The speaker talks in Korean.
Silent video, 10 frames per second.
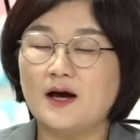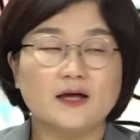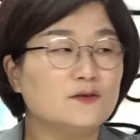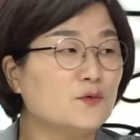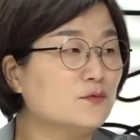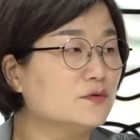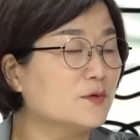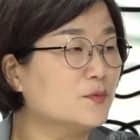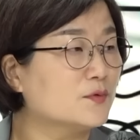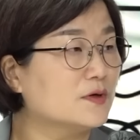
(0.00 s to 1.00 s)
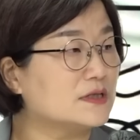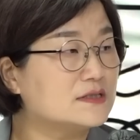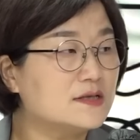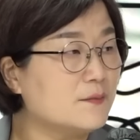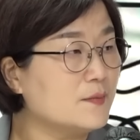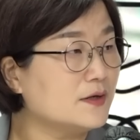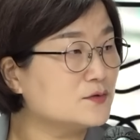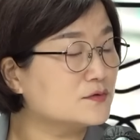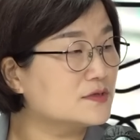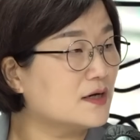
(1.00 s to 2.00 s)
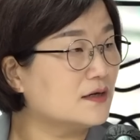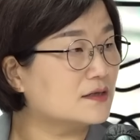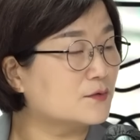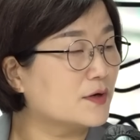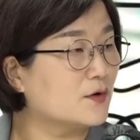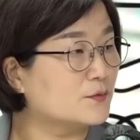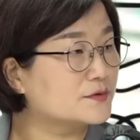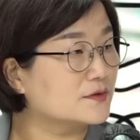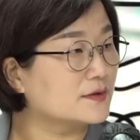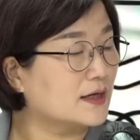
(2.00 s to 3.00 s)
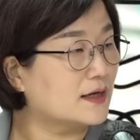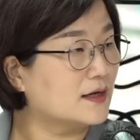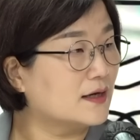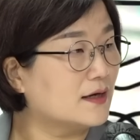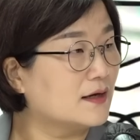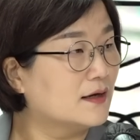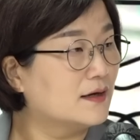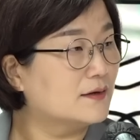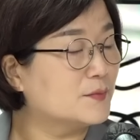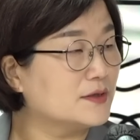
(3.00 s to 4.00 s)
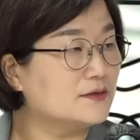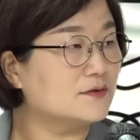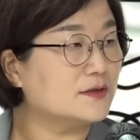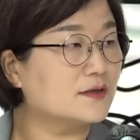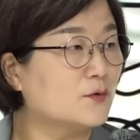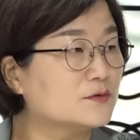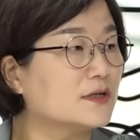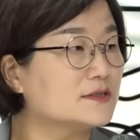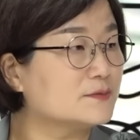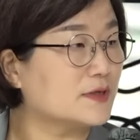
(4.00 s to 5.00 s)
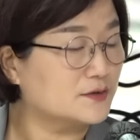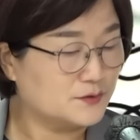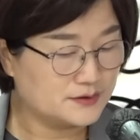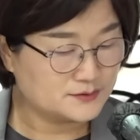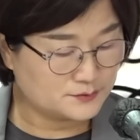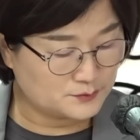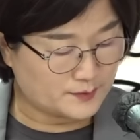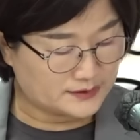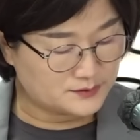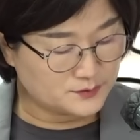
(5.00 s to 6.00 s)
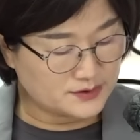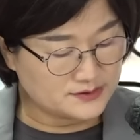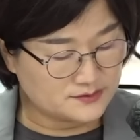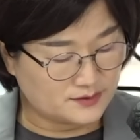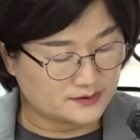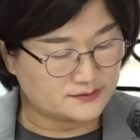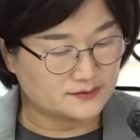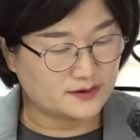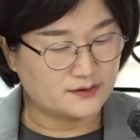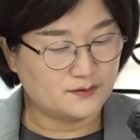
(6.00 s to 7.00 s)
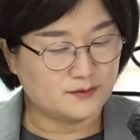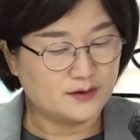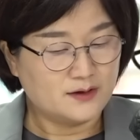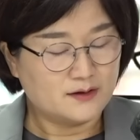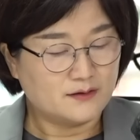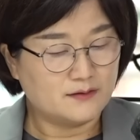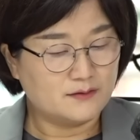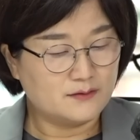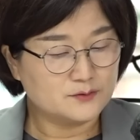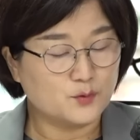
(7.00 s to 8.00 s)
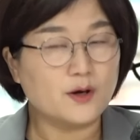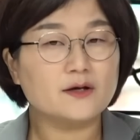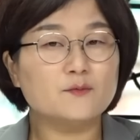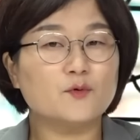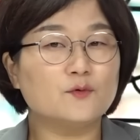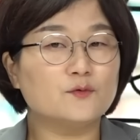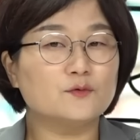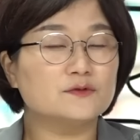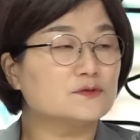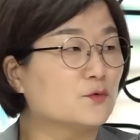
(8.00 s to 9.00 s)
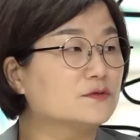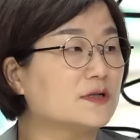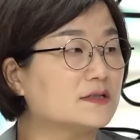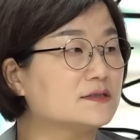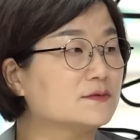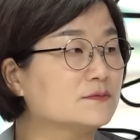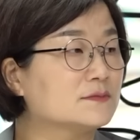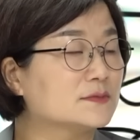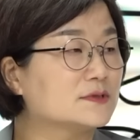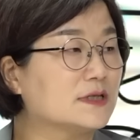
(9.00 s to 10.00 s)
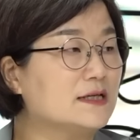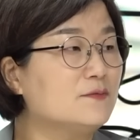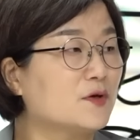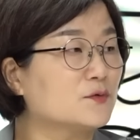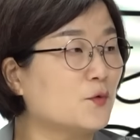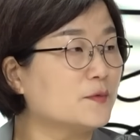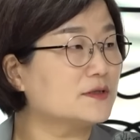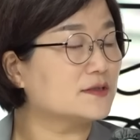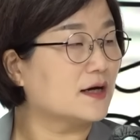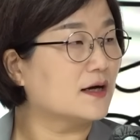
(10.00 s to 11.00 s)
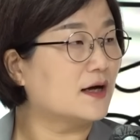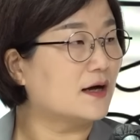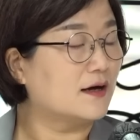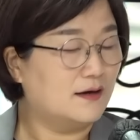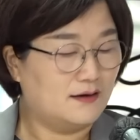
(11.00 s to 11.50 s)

한동훈 대표가 인사말조차 할 기회가 없었다. 네. 뭐 이런 얘기가 오늘 아침 라디오에서도 많이 쏟아진 것 같은데요. 어, 동아일보는 오늘 아침 그 일면 톱 기사가